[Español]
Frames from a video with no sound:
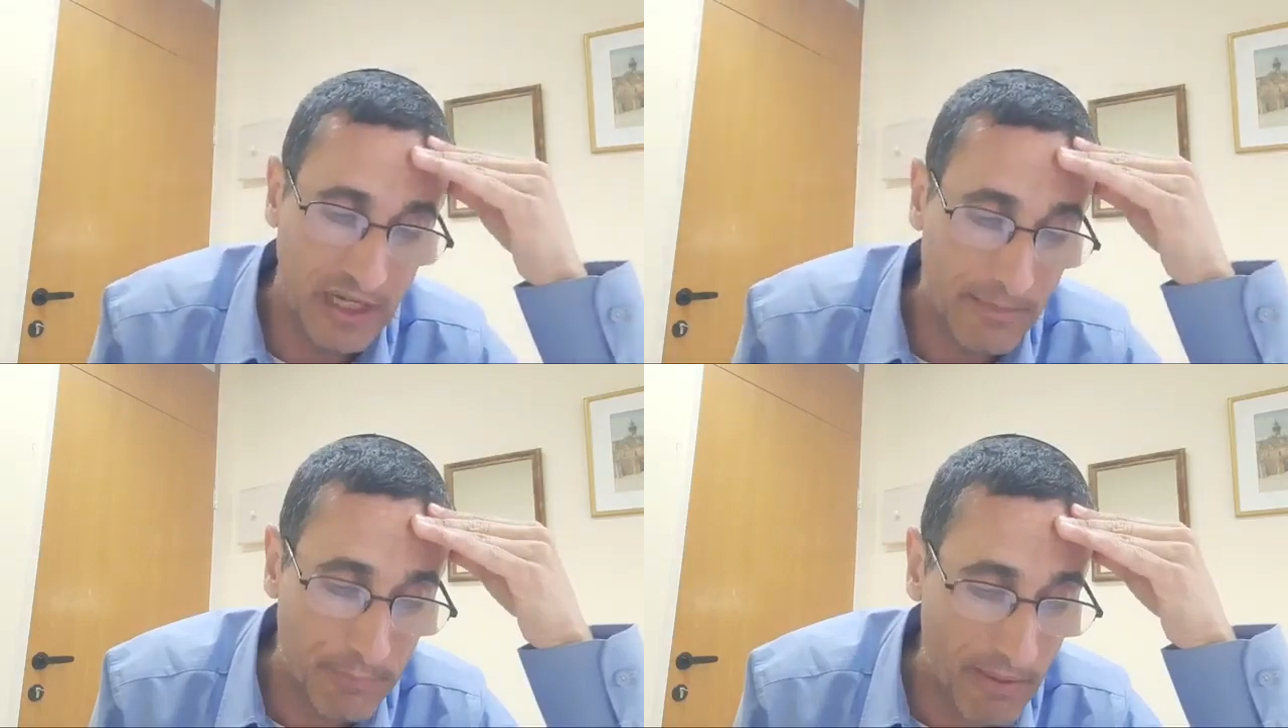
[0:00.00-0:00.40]

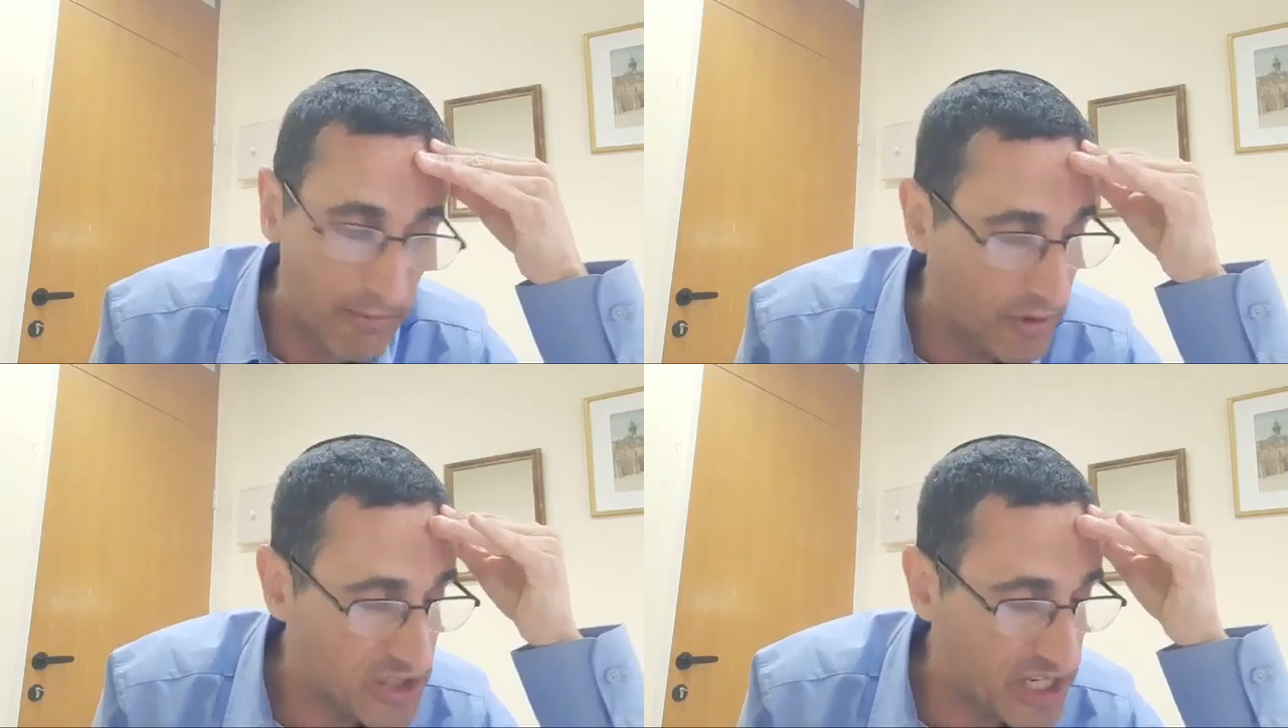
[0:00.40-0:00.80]
pueblo de
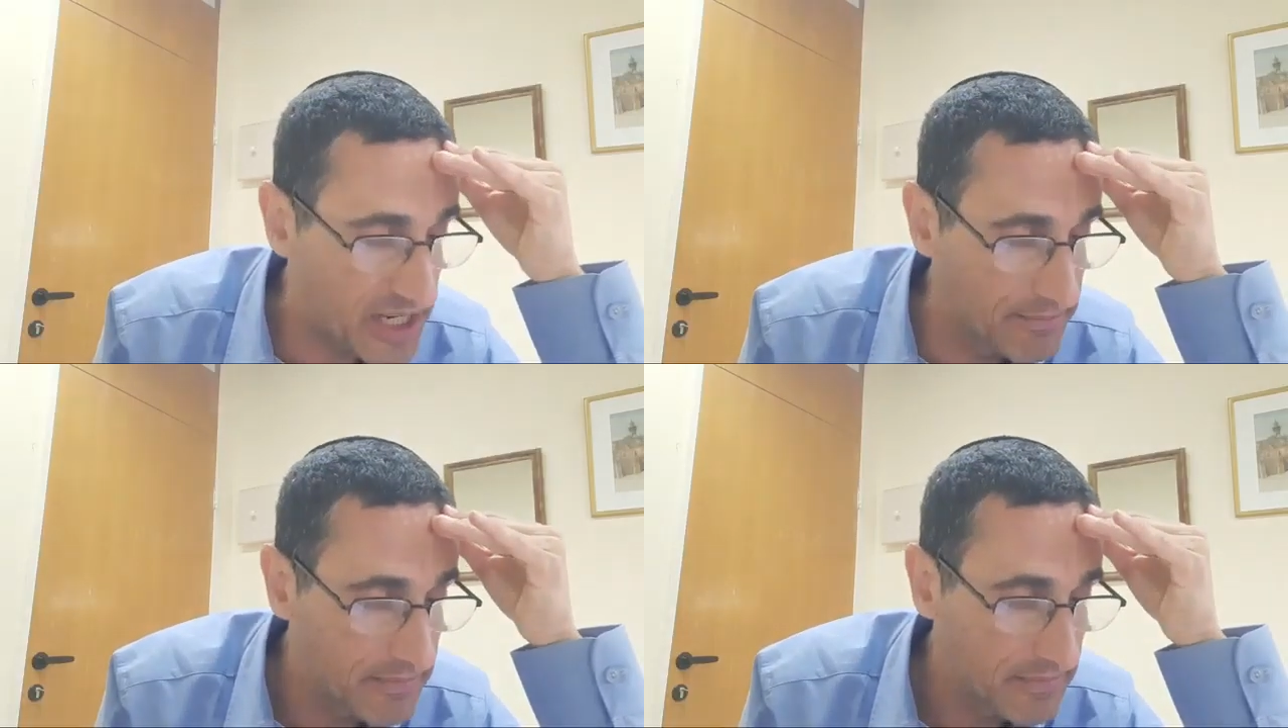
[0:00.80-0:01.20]

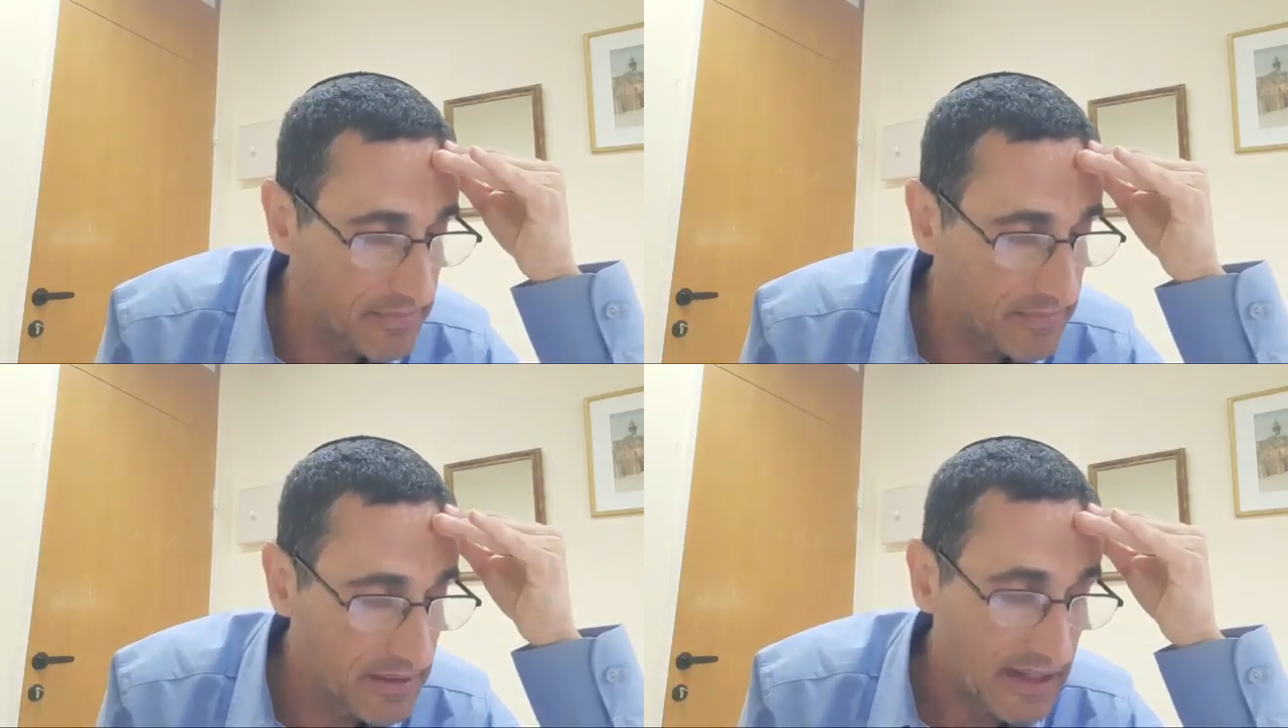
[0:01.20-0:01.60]
Hashem,
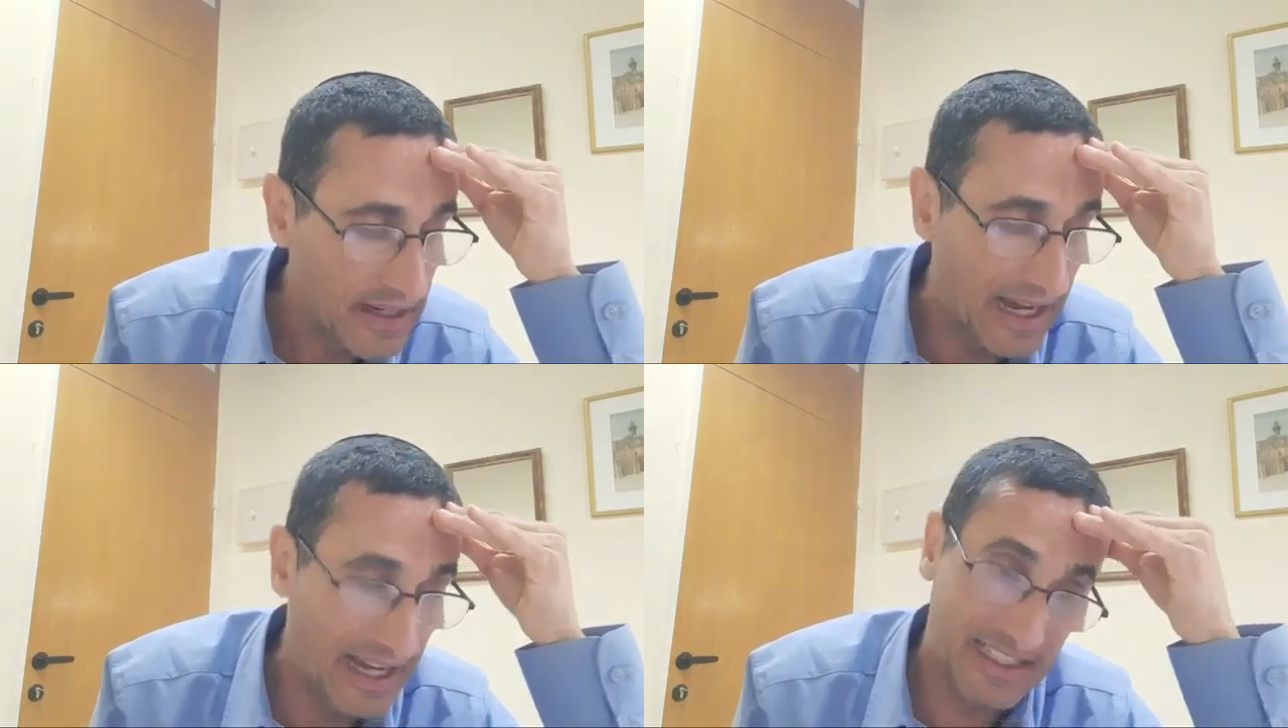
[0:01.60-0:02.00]

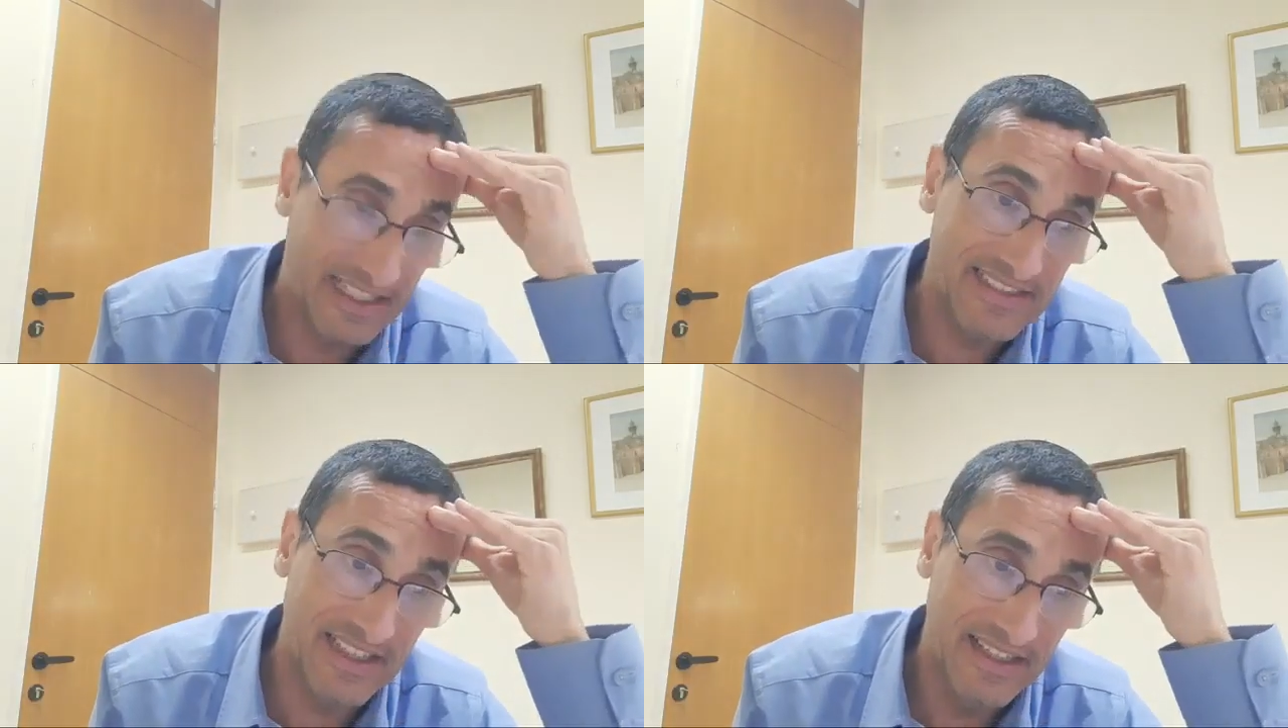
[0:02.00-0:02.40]
aquí
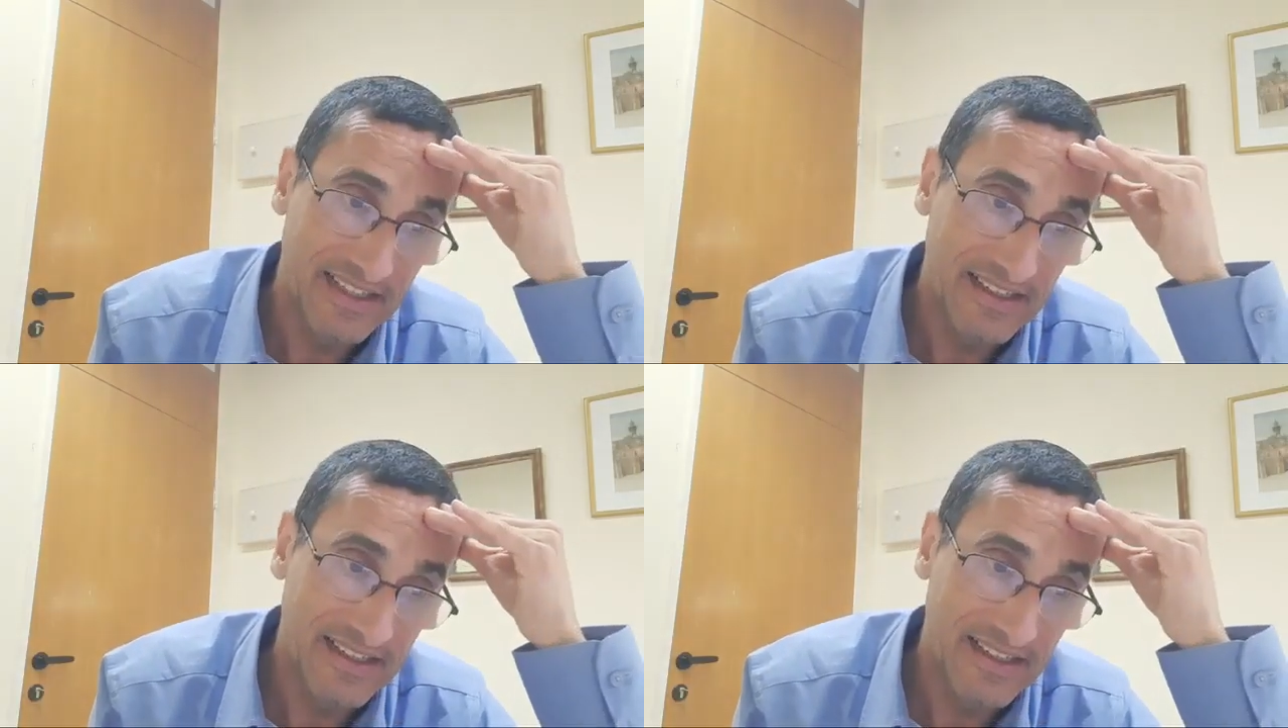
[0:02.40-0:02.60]
sí,